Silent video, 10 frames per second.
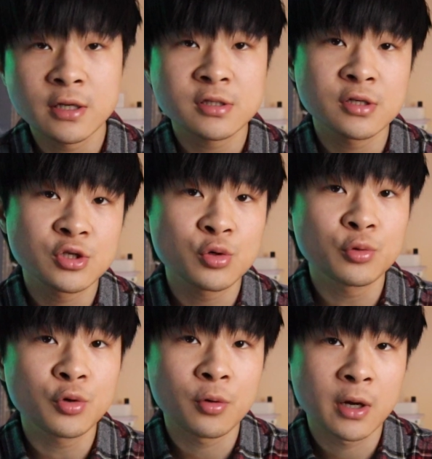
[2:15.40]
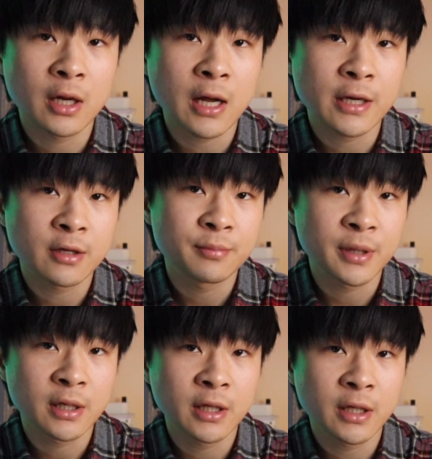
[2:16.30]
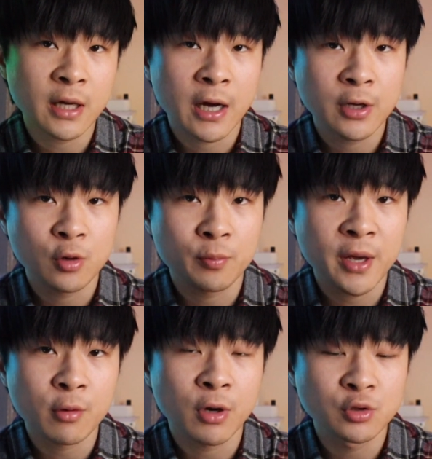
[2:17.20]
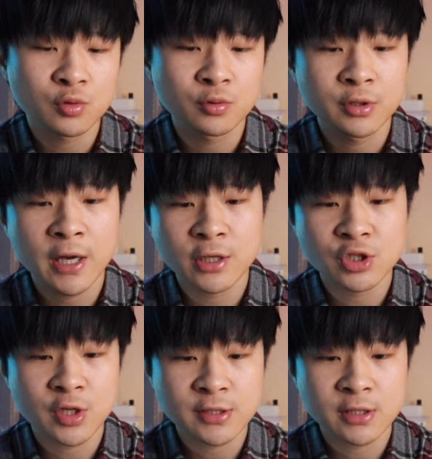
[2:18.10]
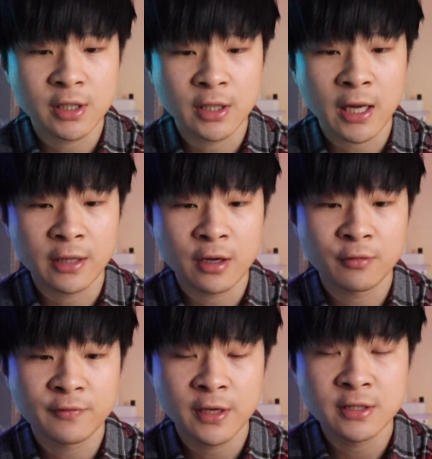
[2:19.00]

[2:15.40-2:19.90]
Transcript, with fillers: 但是汹涌而来的名利还有被关注，让 Justin 感到非